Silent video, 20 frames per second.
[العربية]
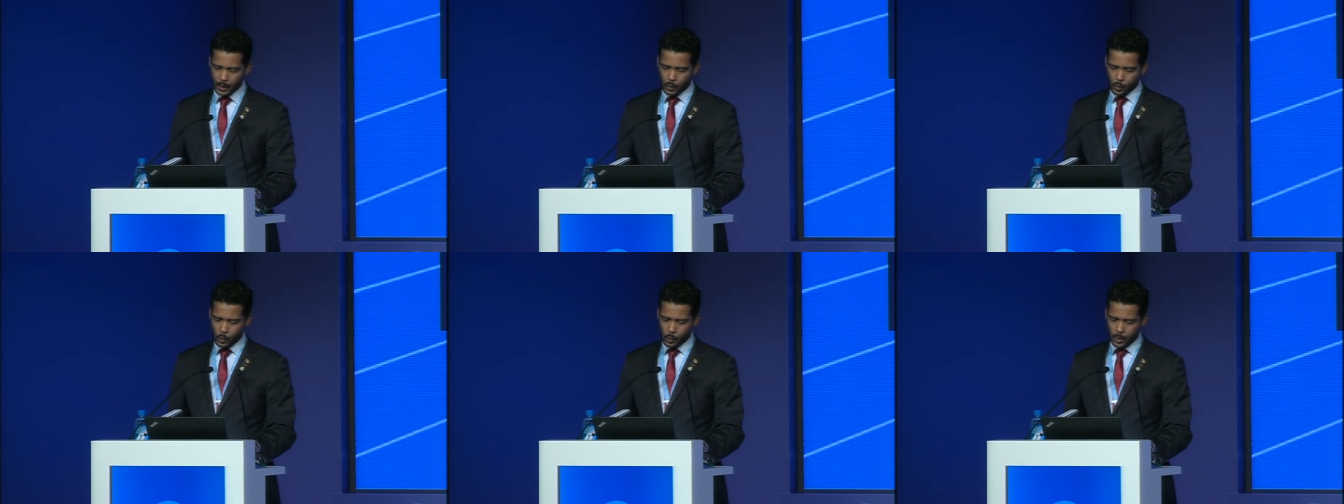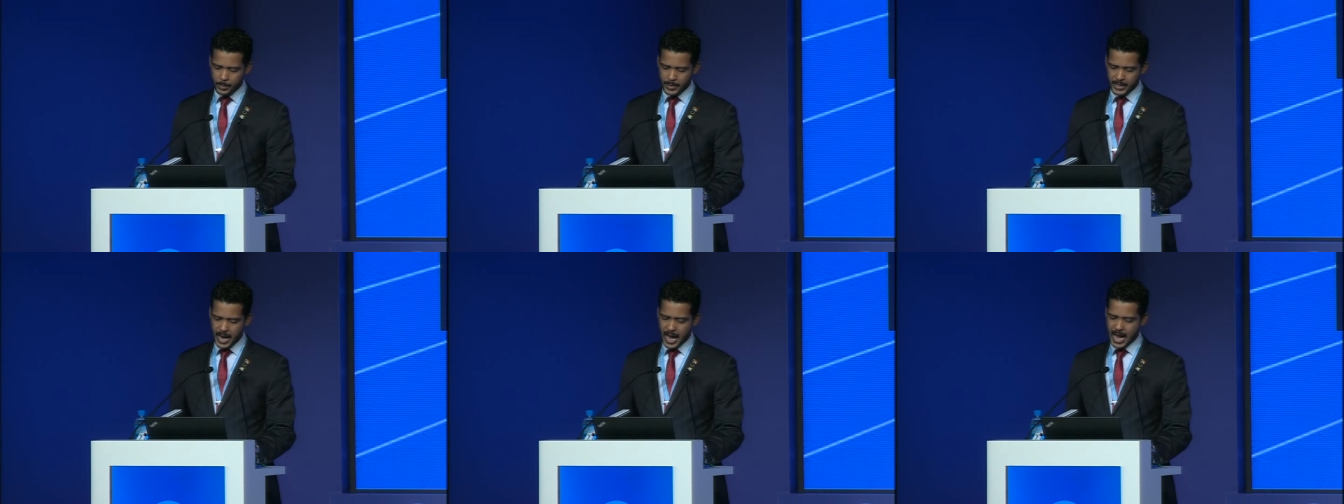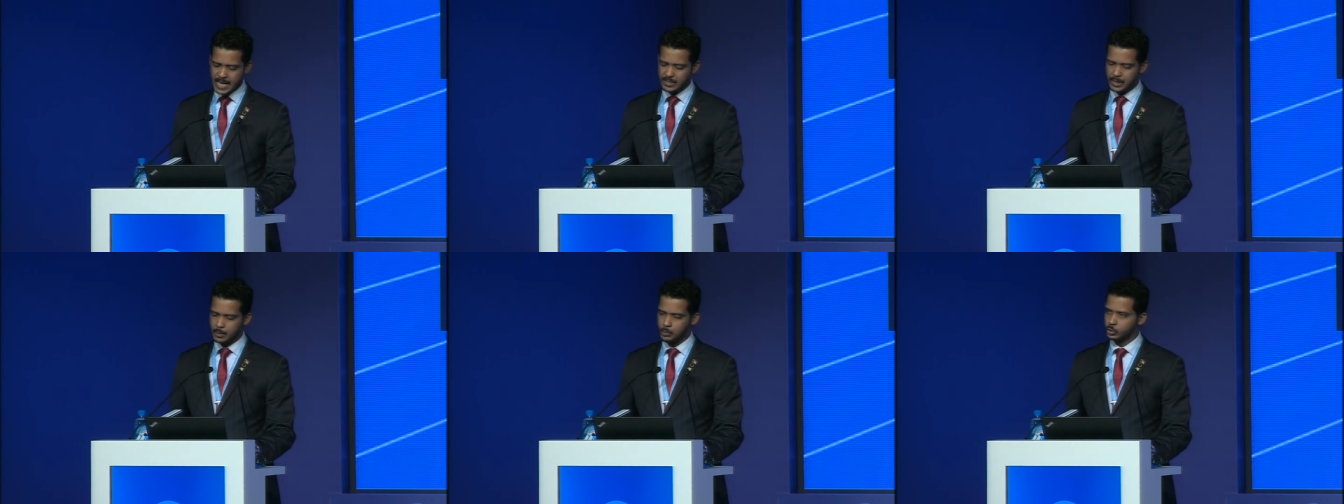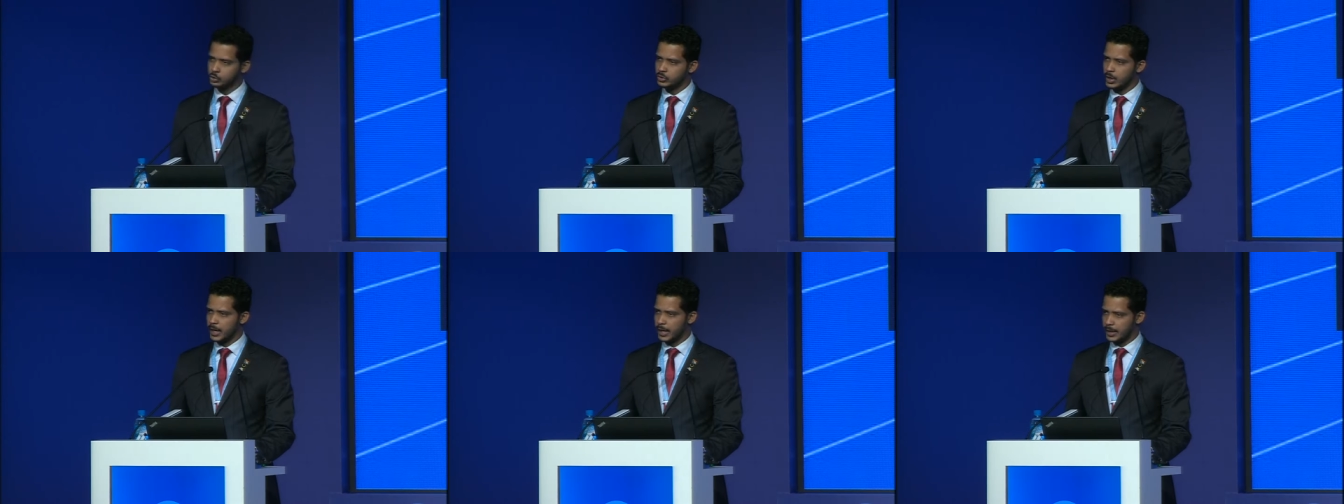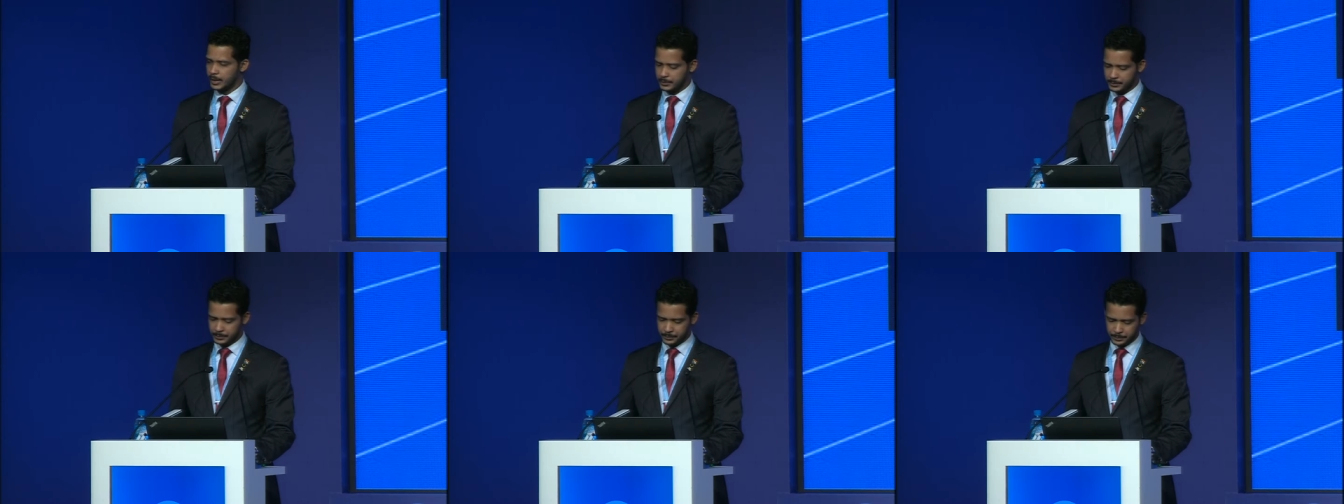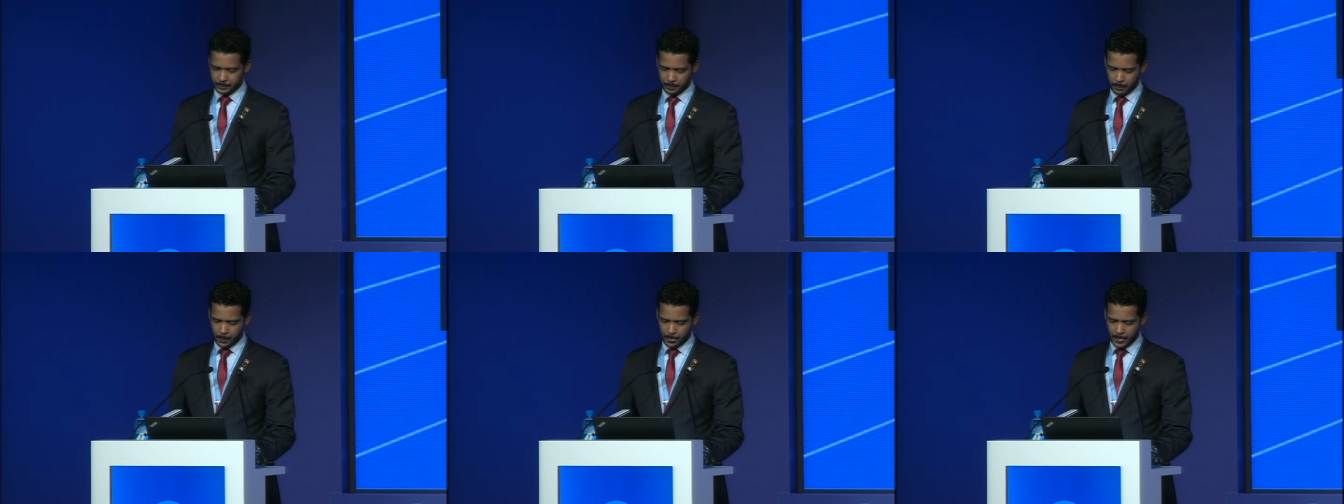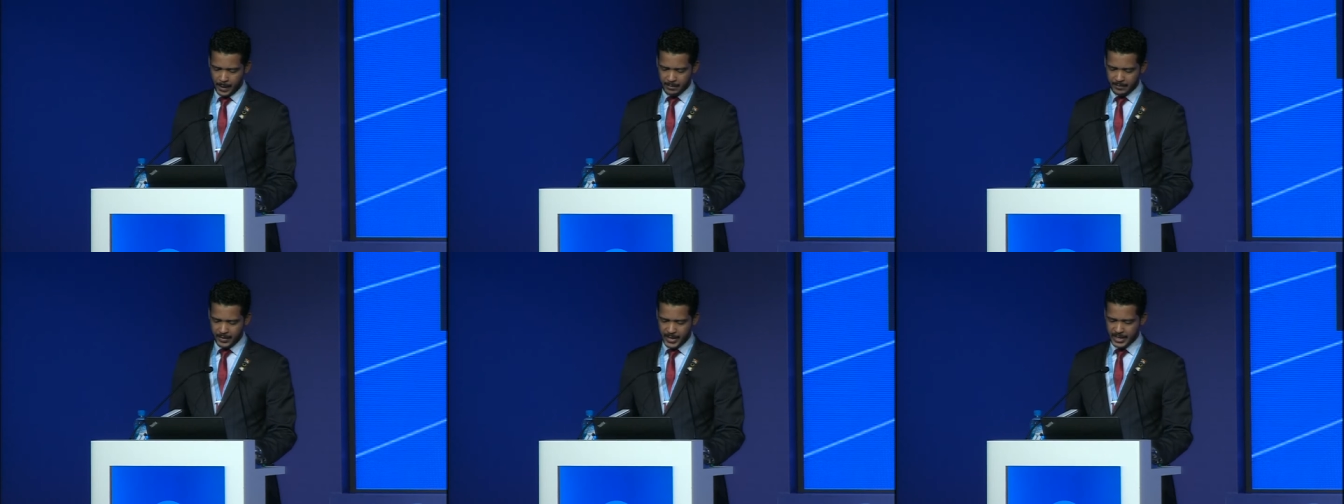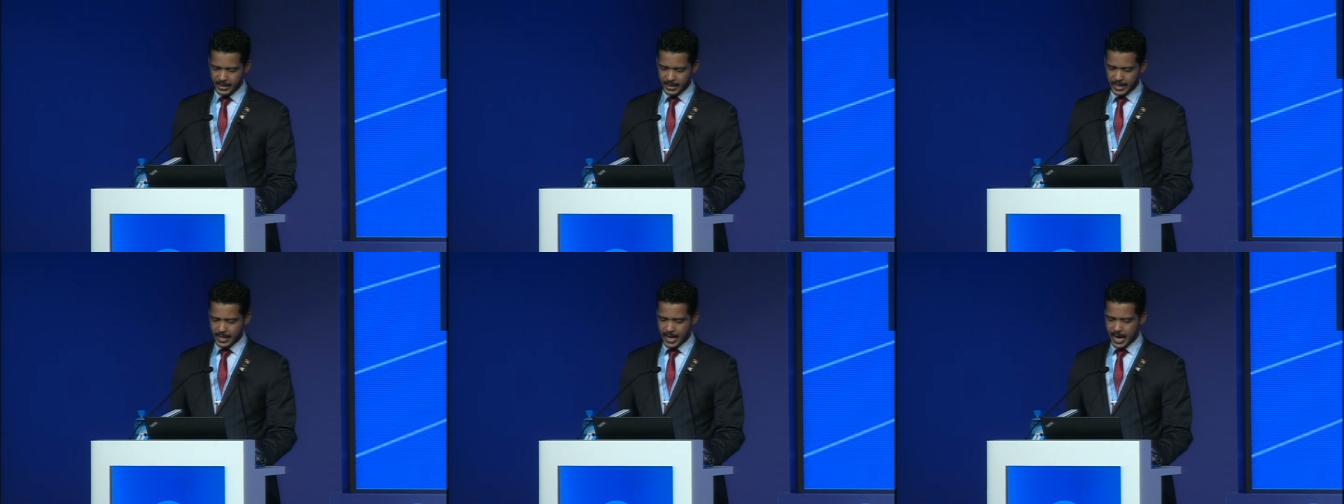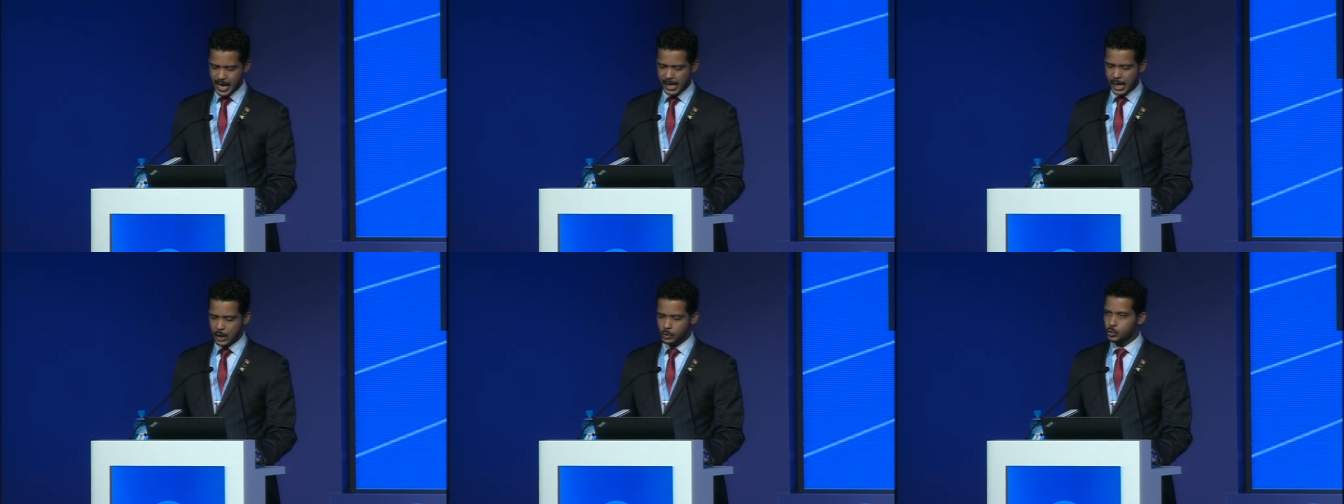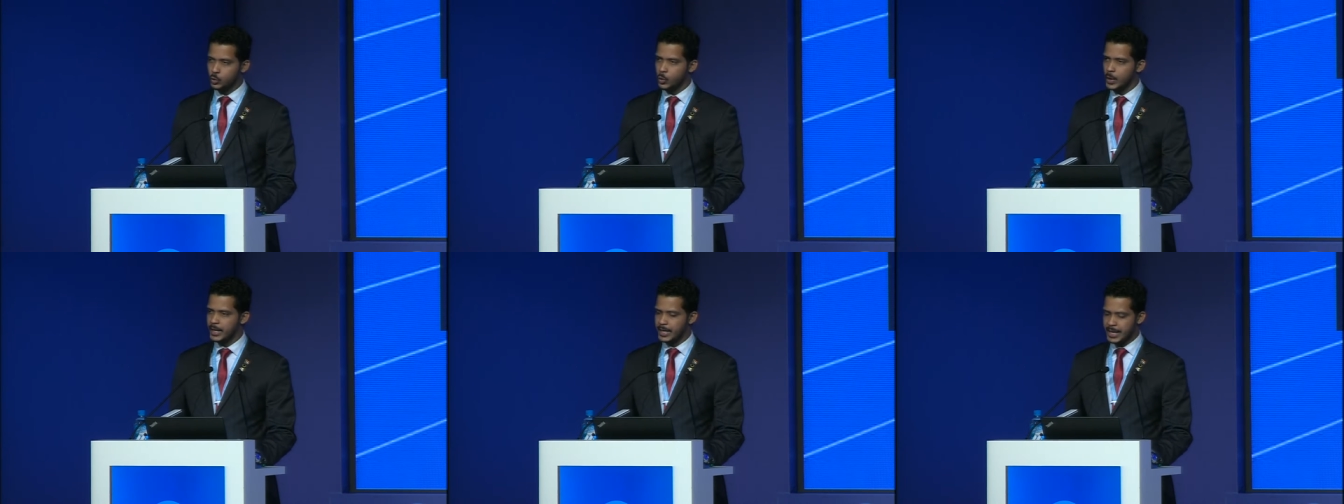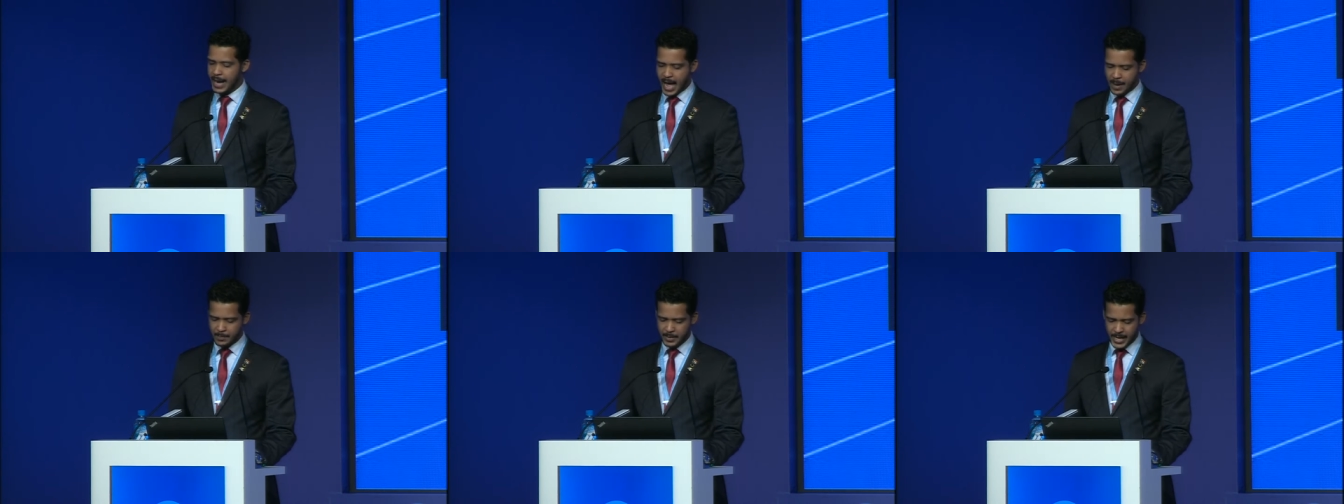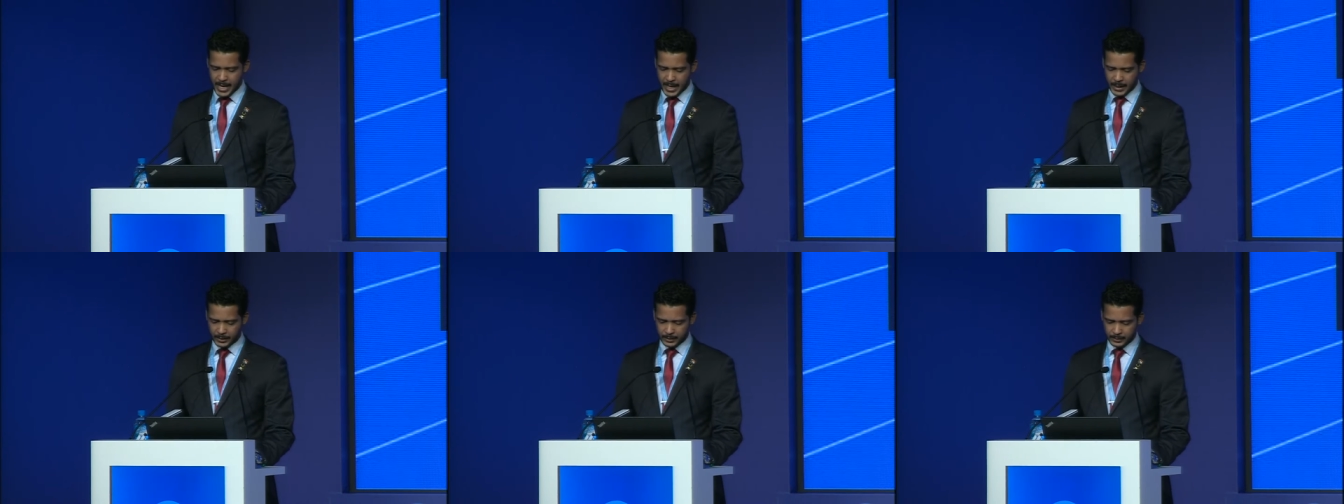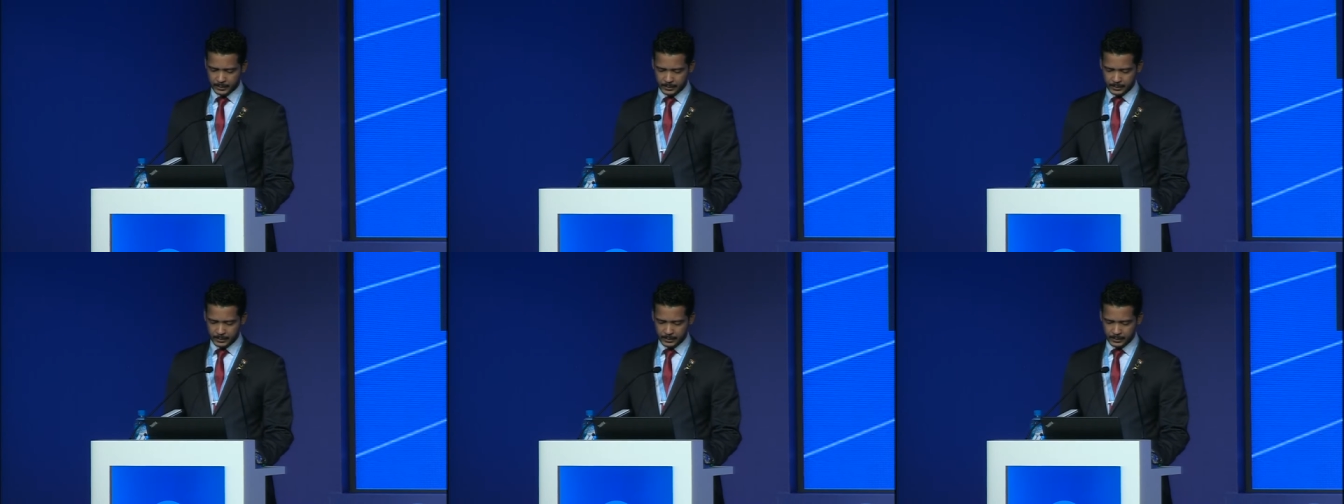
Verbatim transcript: ومن هذا المنطلق فإننا كدول نامية